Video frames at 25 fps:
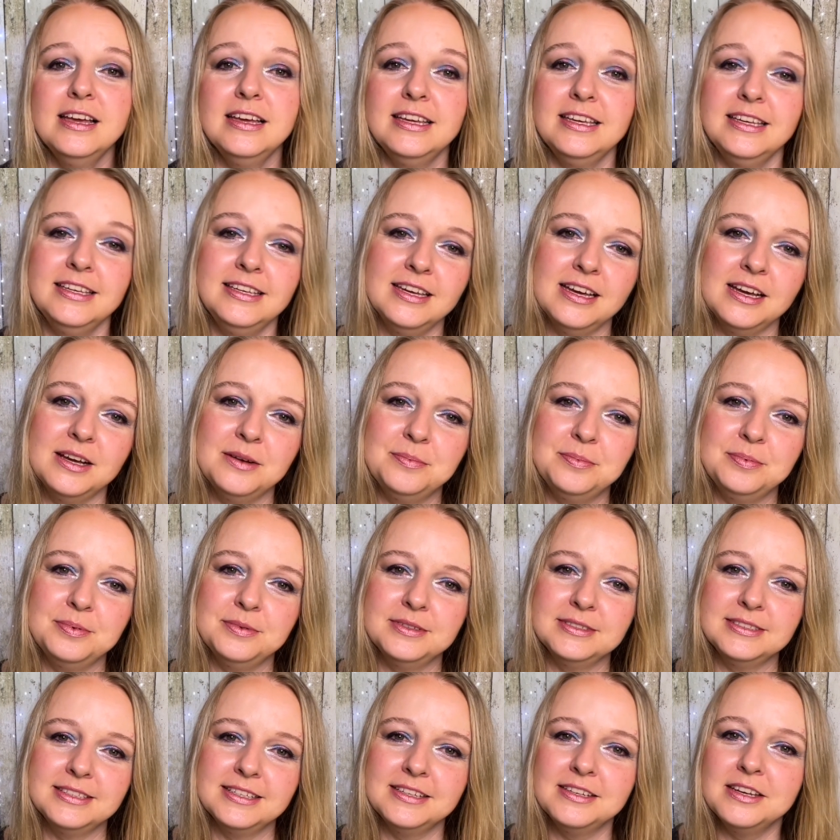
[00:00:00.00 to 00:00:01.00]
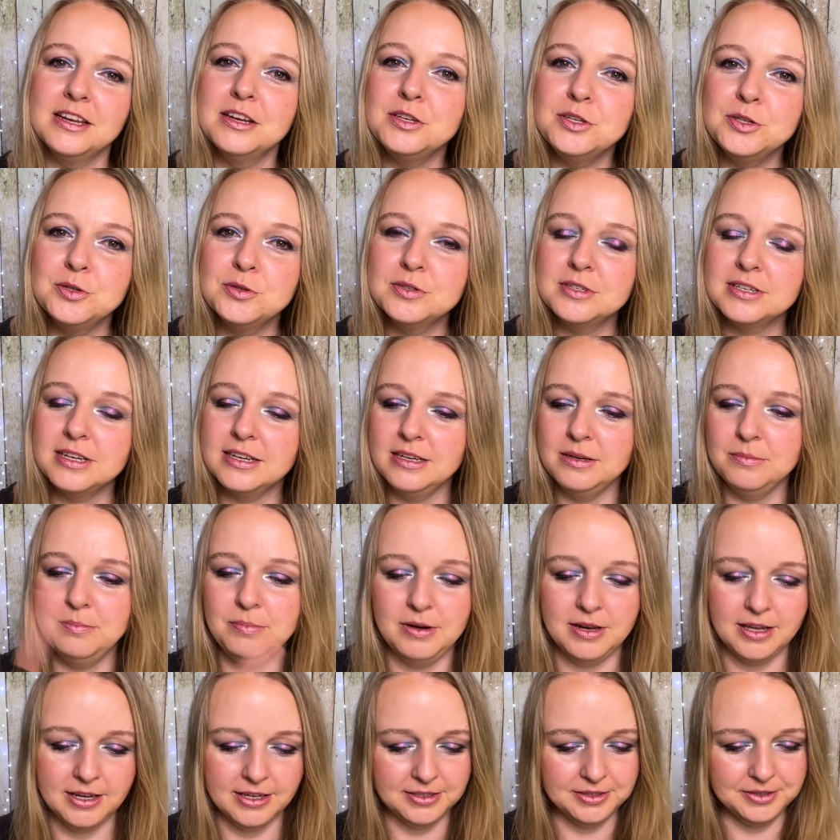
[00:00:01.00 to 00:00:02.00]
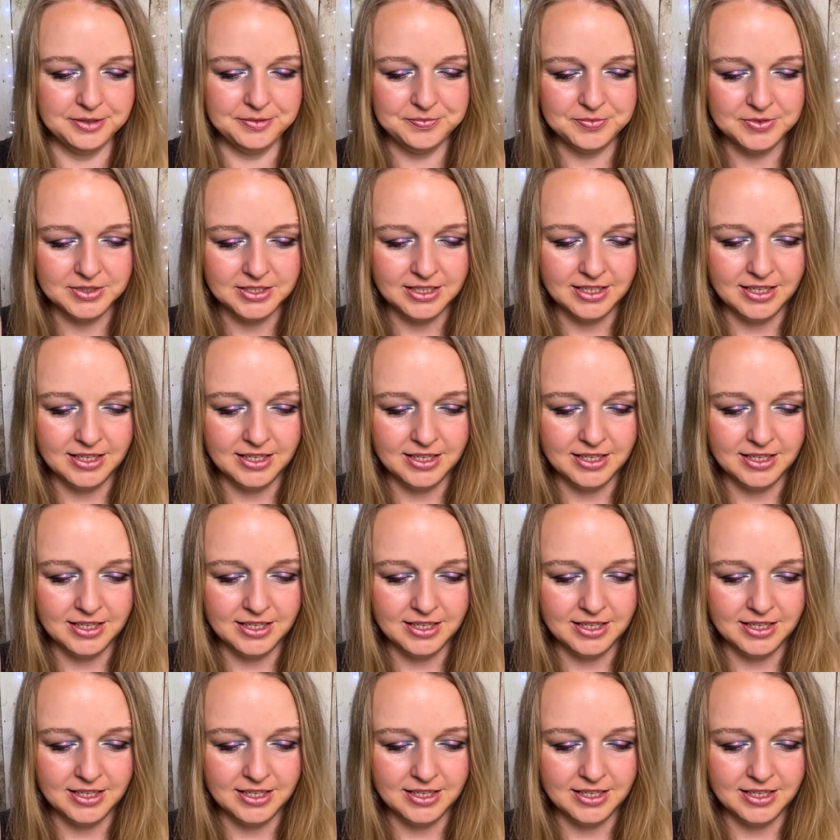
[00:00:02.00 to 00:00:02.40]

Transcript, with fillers: Ich habe den Nude Lip Liner.